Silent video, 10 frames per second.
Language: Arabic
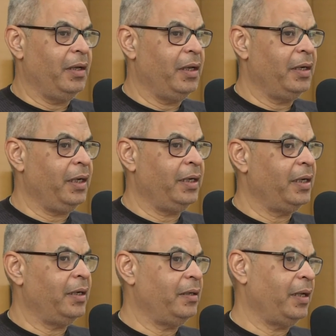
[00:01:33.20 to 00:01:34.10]
إن
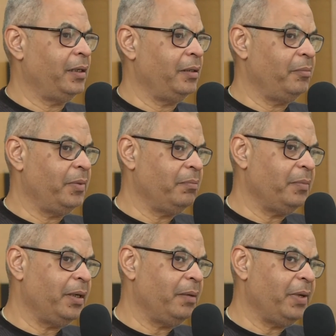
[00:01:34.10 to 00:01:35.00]
إحنا يعني
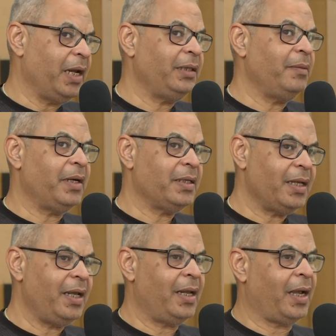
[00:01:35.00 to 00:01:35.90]
بن بنقدم
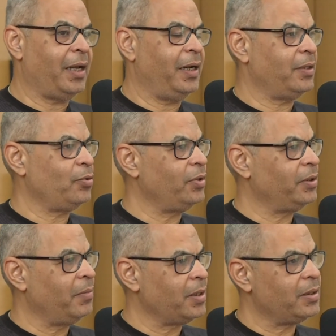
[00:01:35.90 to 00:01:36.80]
رسالة على
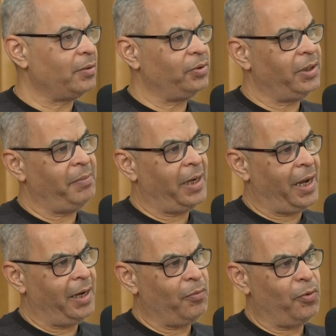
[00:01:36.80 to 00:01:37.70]
صورة مصر قدام
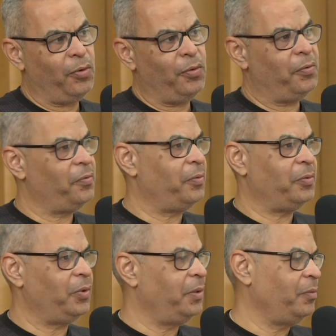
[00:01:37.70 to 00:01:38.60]
العالم كله
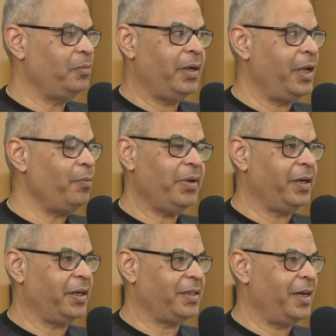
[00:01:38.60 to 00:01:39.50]
لا
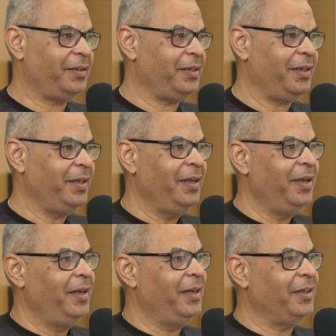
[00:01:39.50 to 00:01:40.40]
يمكن الرسالة دي
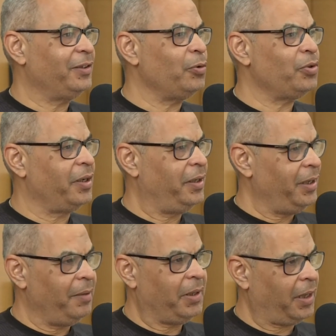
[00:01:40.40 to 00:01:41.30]
توصل
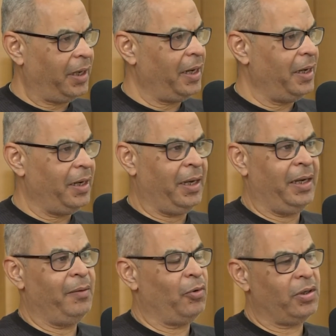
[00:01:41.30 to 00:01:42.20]
إلا من خلال
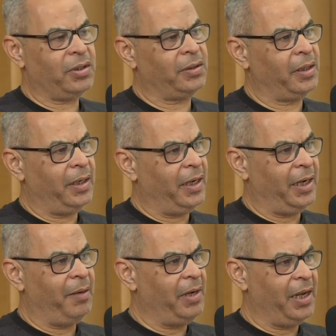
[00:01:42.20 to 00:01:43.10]
الإعلام وخاصة
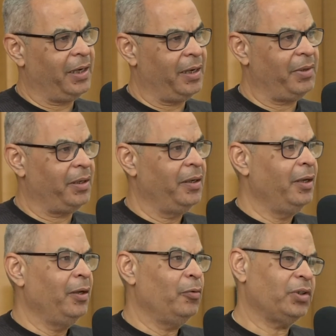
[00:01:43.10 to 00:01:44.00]
الإعلام الأجنبي
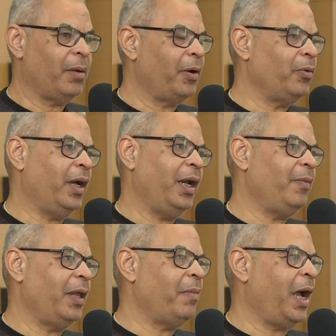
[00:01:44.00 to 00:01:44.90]
وطبعا
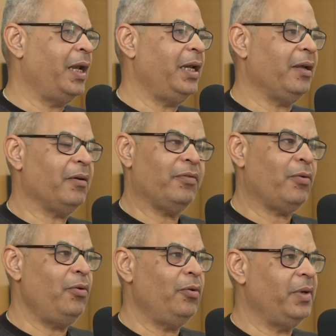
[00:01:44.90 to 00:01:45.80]
وإعلامنا المحلي
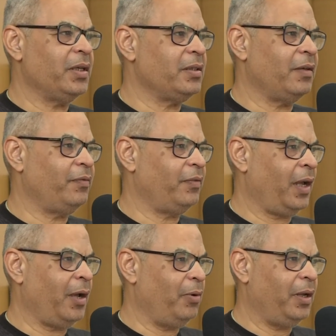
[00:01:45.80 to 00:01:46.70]
كله بيصطف
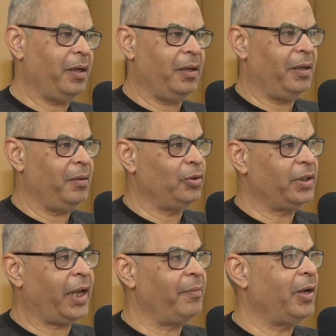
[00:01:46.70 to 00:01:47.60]
حول
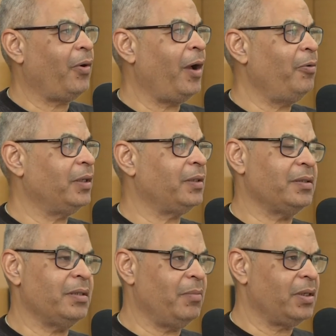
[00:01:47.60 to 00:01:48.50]
منتخبنا وحول
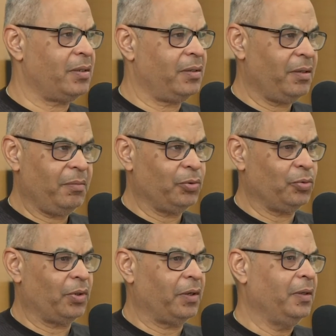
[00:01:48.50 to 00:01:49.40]
تنظيم مصر للبطولة
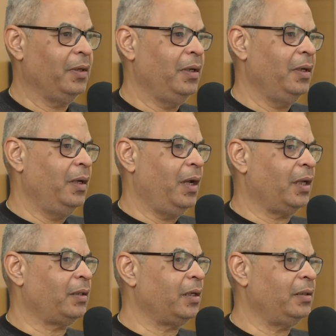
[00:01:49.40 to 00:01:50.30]
البطوله
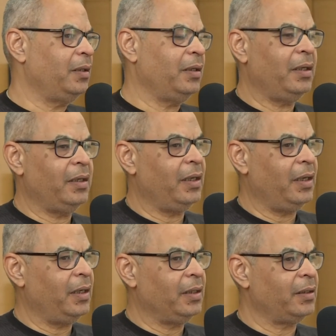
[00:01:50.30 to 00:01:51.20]
اعتقد ان
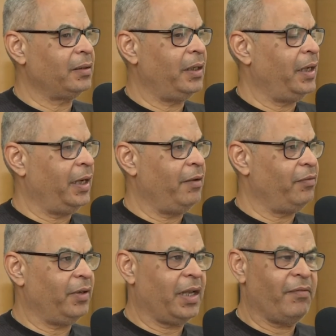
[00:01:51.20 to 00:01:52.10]
اداره الاعلام
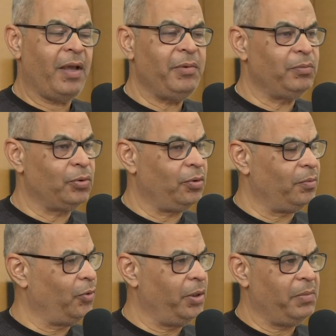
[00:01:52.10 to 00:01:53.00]
في الكاف قامت
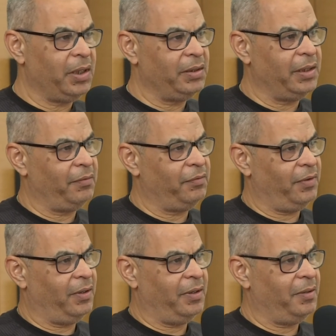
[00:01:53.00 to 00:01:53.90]
بدور مهم جدا
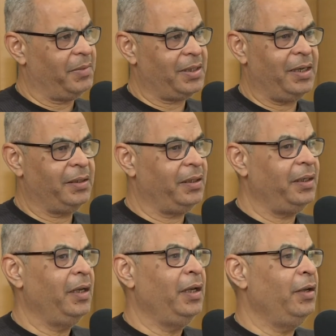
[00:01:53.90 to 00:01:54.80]
في المساله
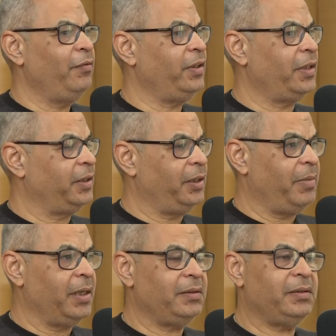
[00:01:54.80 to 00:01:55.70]
دي في ترتيبات